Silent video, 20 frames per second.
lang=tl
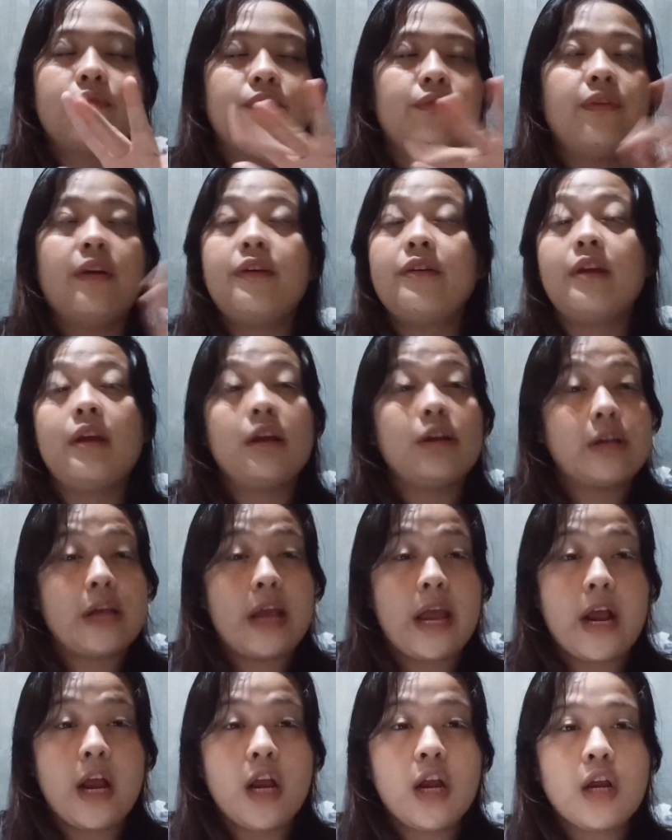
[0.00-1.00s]
very
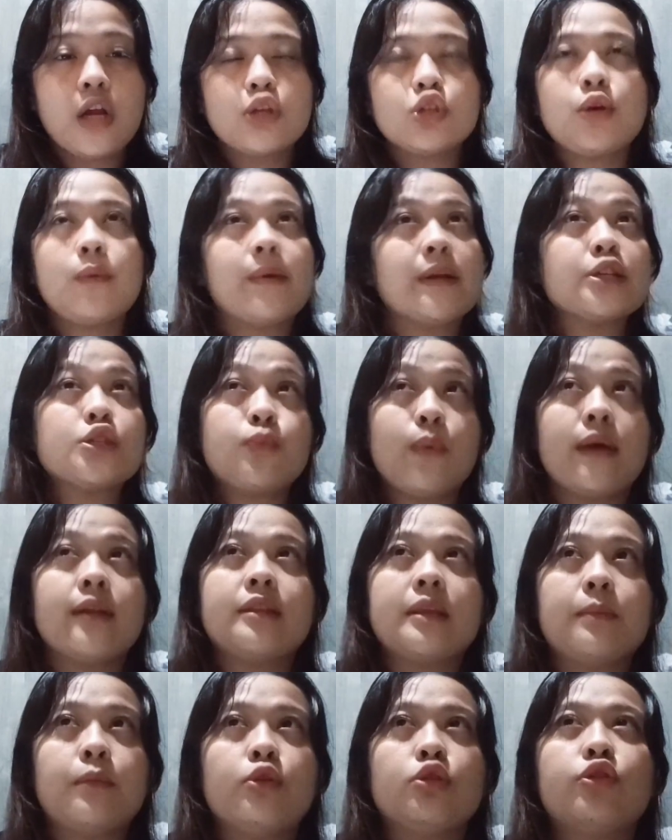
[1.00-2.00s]
rare. Sobrang
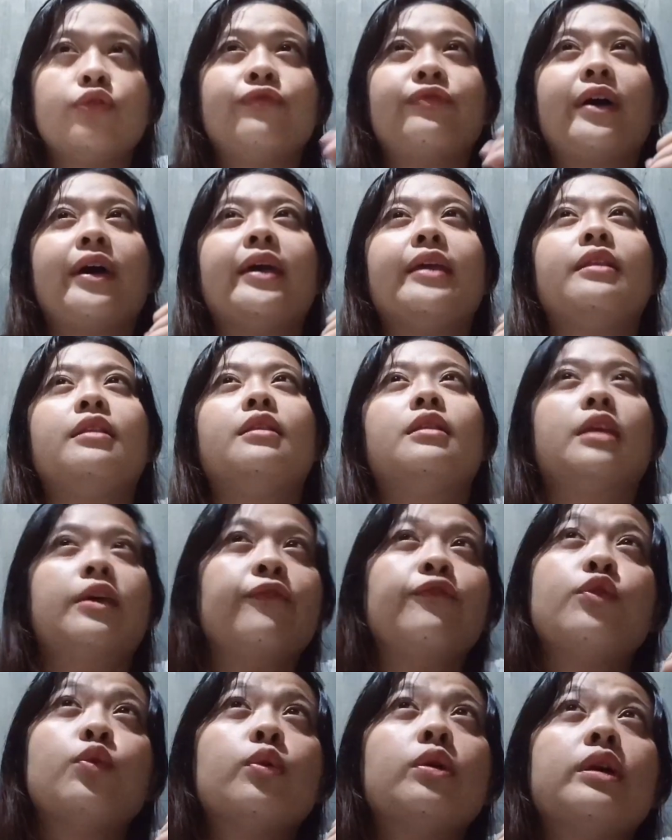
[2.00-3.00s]
swerte mo to find,
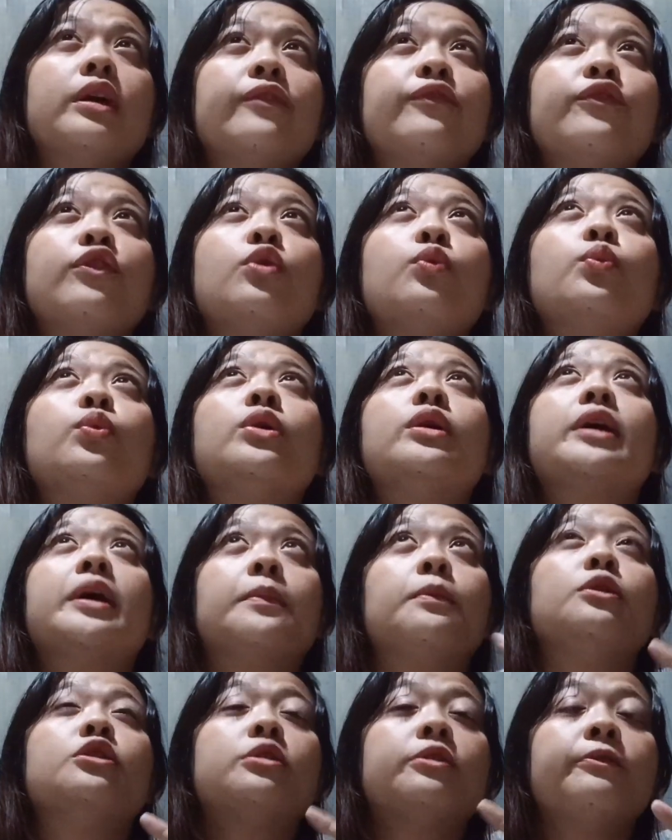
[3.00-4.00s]
if you were, if you were
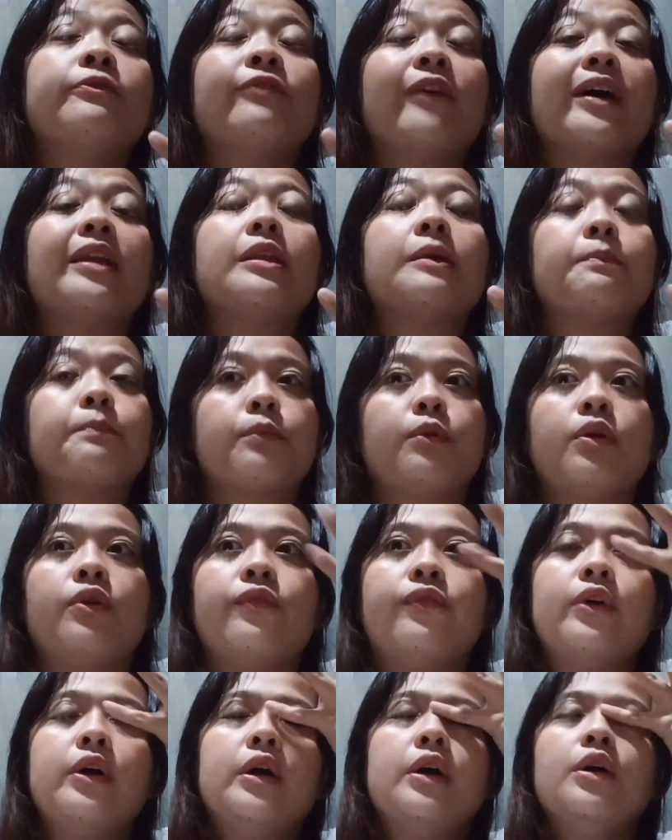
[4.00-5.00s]
able to find a
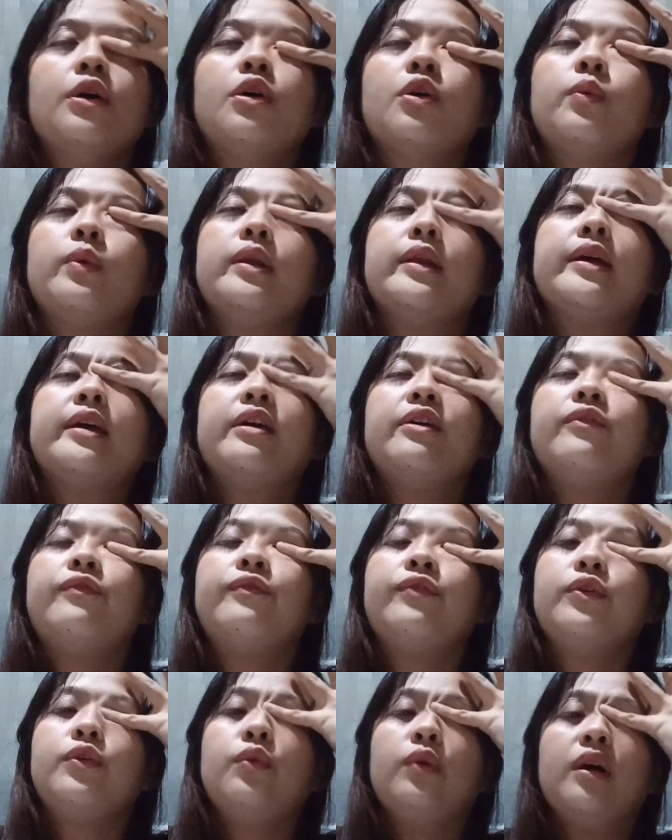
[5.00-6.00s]
prof who will
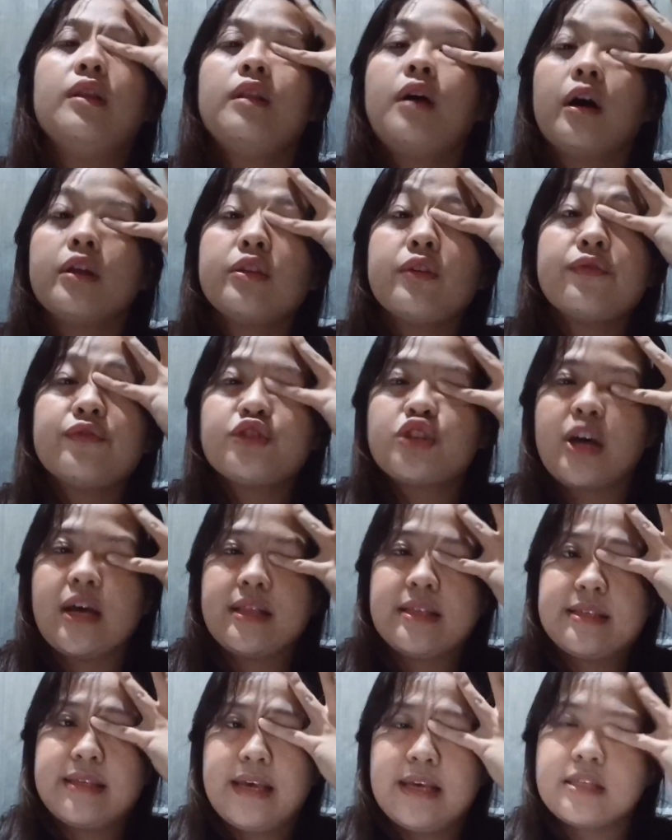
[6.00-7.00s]
give you a lot of
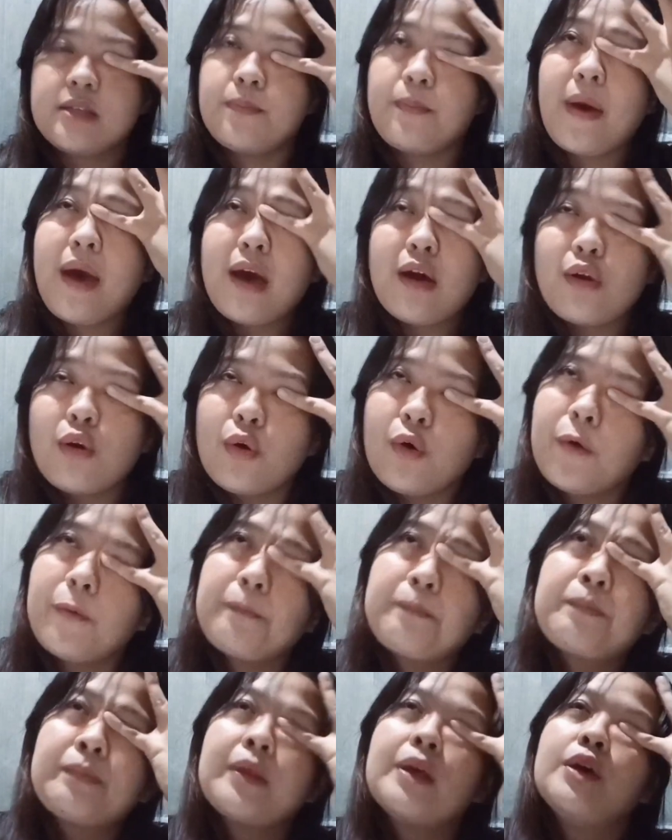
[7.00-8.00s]
chances. Pero,
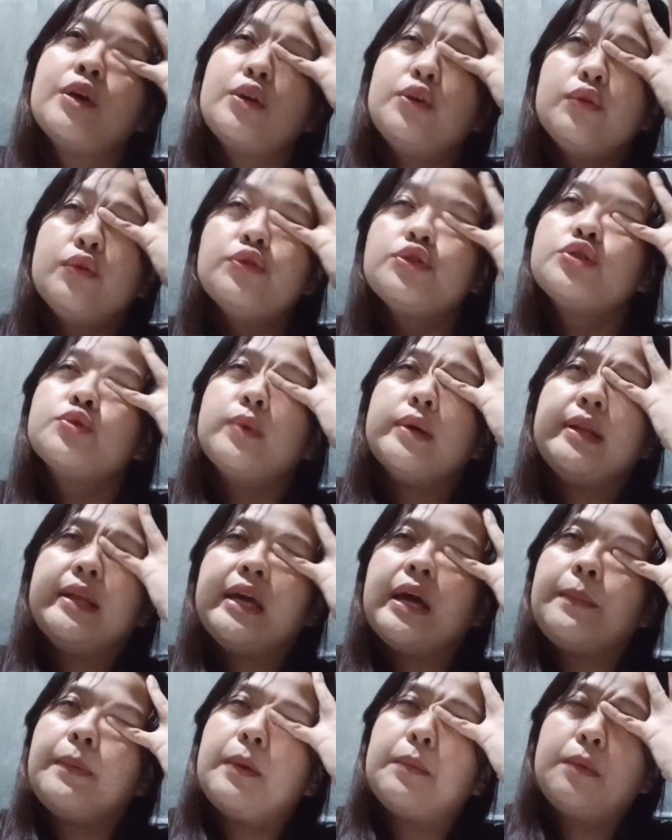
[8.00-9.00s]
usually
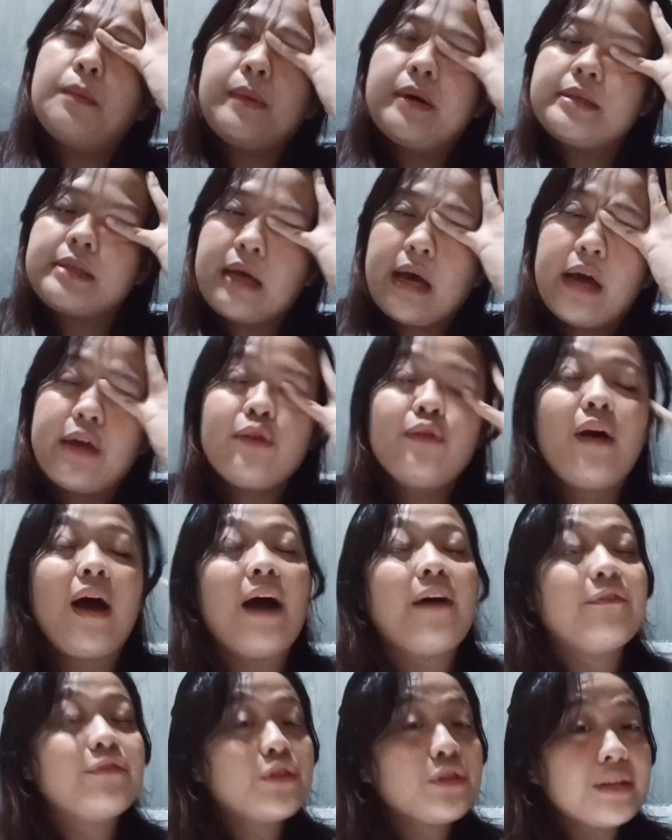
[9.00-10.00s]
kapag bumagsak ka, you
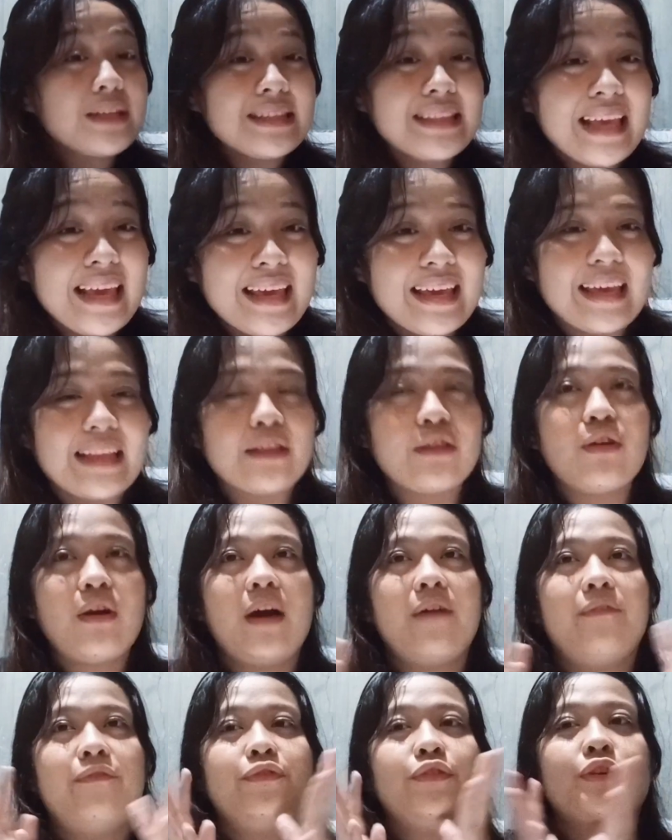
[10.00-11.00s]
have to retake it. You
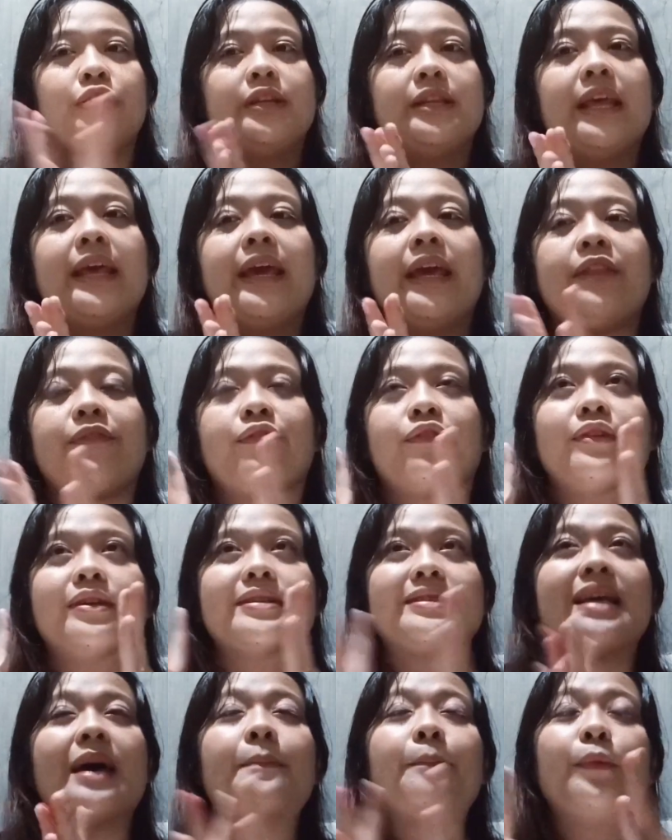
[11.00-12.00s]
have to retake it. For
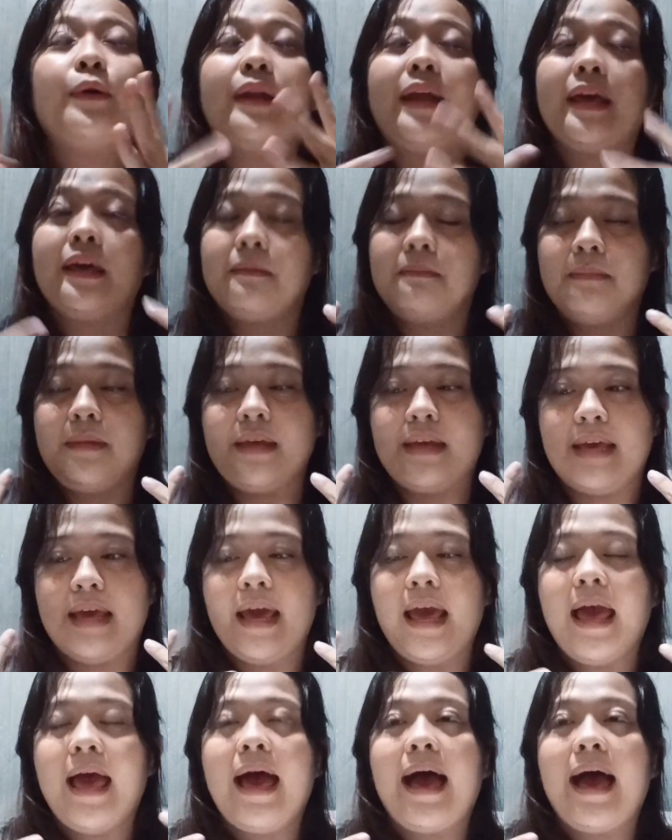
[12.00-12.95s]
example, like me,